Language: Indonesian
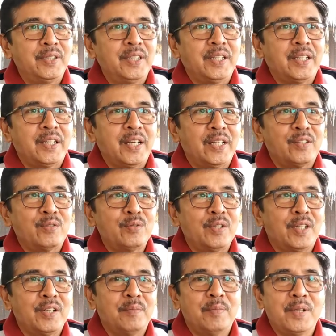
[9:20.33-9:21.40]
tiket
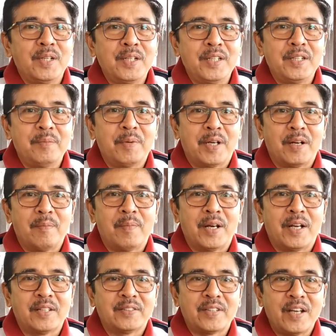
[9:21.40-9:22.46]
sudah dibeli,
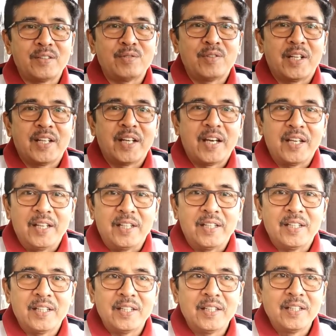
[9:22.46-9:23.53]
barang-barang saya sudah
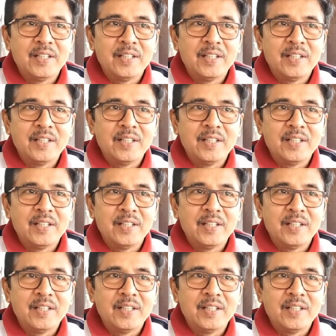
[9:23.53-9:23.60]
naik.